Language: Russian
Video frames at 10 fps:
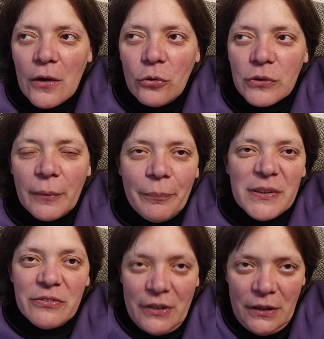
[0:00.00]
Он нам
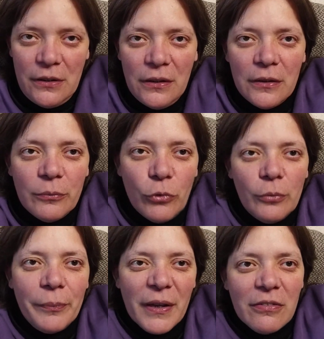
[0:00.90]
позвонил
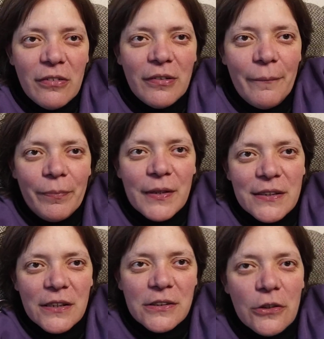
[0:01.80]
пол первого и
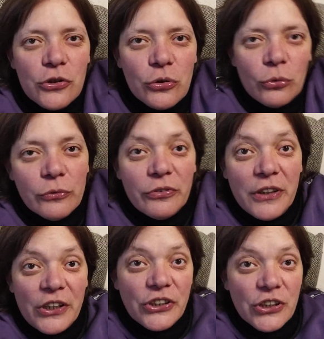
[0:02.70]
сказал, что он в
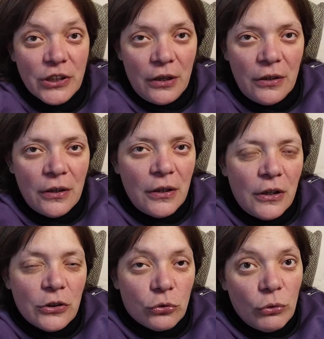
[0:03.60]
три часа
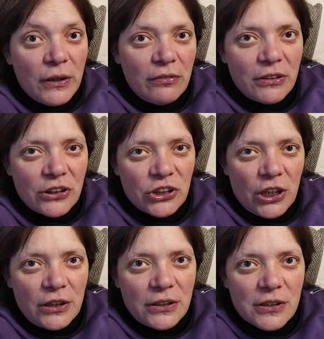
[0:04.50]
только
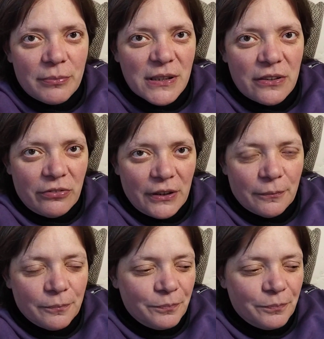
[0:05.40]
выезжает из Москвы.